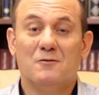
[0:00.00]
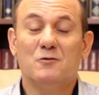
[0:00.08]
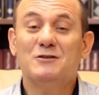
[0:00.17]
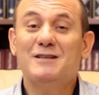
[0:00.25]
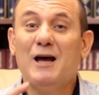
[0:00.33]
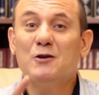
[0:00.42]

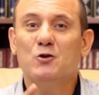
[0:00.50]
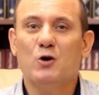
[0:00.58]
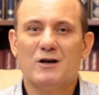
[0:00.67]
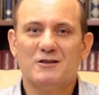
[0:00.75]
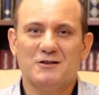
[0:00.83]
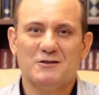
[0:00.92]
você
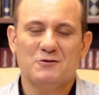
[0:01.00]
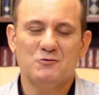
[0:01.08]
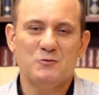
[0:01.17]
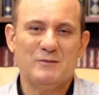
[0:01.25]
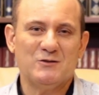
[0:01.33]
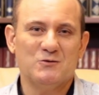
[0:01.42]
adora a
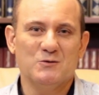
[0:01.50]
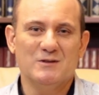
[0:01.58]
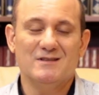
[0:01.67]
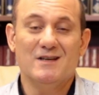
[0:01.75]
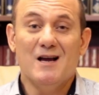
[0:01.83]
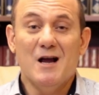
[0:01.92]
gestão de
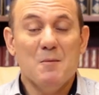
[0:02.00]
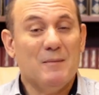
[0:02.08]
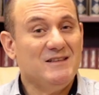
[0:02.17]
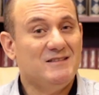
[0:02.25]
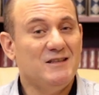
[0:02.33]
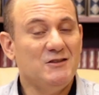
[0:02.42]
pessoas,
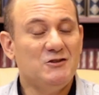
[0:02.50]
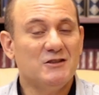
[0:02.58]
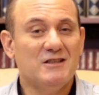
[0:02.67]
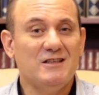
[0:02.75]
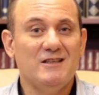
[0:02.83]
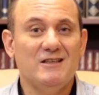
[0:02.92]
mas sente
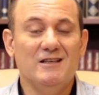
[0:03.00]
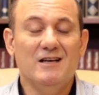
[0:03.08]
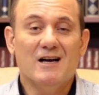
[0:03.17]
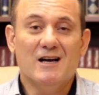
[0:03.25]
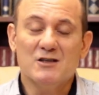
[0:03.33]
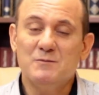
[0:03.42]
que
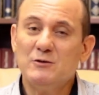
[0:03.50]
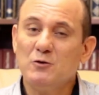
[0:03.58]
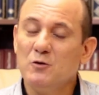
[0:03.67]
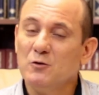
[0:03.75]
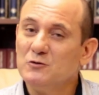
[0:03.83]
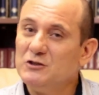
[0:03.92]
as
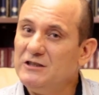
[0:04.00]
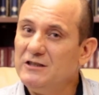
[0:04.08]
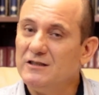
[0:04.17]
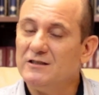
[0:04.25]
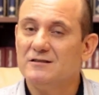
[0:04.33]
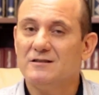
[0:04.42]

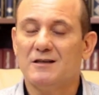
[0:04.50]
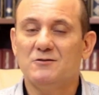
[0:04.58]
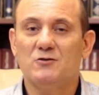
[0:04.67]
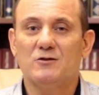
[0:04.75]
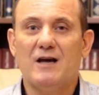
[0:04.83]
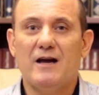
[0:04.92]
metodologias
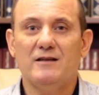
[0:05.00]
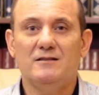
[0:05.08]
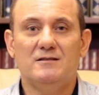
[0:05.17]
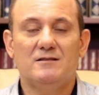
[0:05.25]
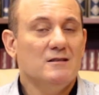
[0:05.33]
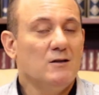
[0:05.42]

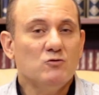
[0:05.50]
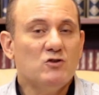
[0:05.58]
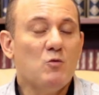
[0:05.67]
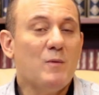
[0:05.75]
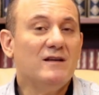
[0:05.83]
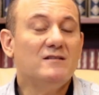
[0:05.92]
tradicionais não
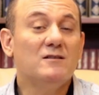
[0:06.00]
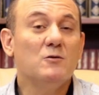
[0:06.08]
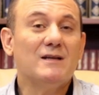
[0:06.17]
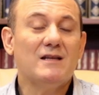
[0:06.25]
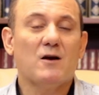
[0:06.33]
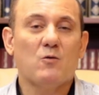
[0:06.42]
são mais
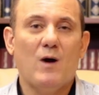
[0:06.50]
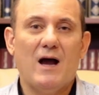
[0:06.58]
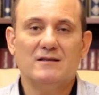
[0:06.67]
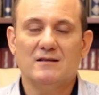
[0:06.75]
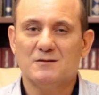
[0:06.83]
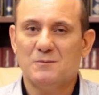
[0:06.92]
tão
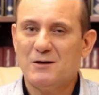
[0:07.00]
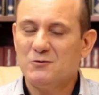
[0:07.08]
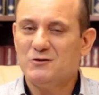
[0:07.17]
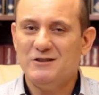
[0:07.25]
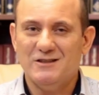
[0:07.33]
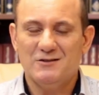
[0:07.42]
adequadas para
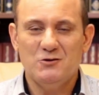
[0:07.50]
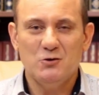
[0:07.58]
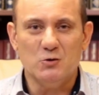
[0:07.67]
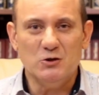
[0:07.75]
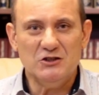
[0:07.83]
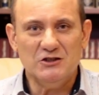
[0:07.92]
os dias de
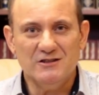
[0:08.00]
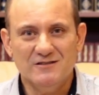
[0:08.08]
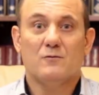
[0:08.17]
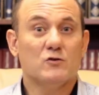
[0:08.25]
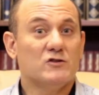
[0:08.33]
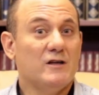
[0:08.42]
hoje.
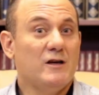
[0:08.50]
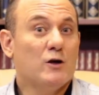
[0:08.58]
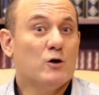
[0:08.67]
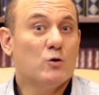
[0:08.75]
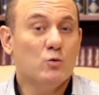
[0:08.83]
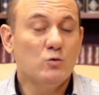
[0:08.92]
Você
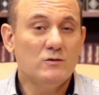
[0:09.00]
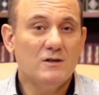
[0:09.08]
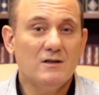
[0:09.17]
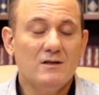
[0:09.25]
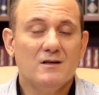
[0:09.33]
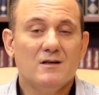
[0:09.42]

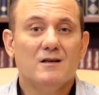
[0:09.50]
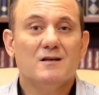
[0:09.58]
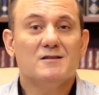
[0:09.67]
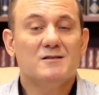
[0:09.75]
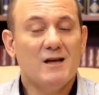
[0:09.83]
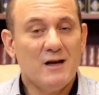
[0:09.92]
recruta,
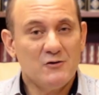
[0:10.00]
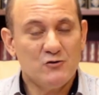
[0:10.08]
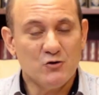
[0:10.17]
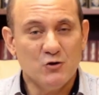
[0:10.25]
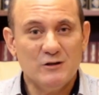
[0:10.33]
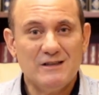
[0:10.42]

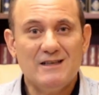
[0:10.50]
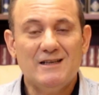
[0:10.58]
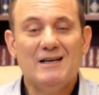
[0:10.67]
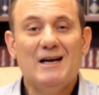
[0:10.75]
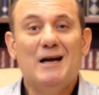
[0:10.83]
seleciona,